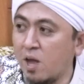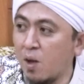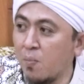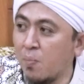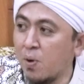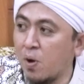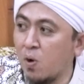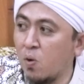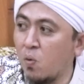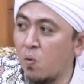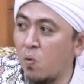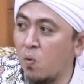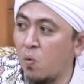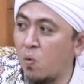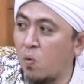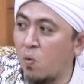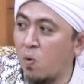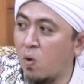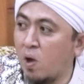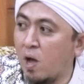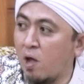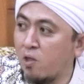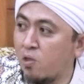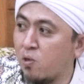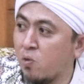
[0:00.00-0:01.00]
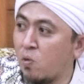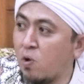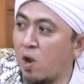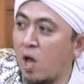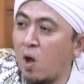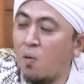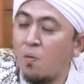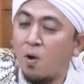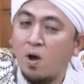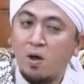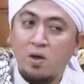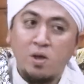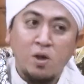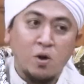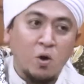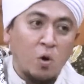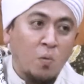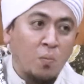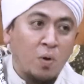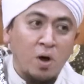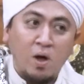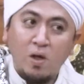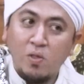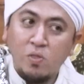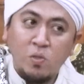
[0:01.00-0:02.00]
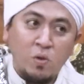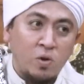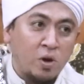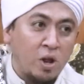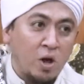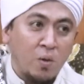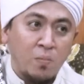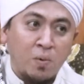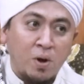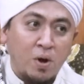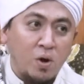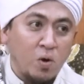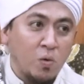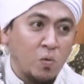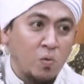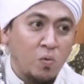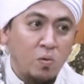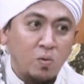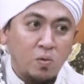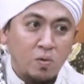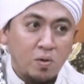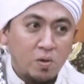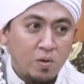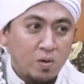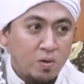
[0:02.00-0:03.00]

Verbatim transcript: Tidak perlu asrul awahir Ramadan, tidak perlu.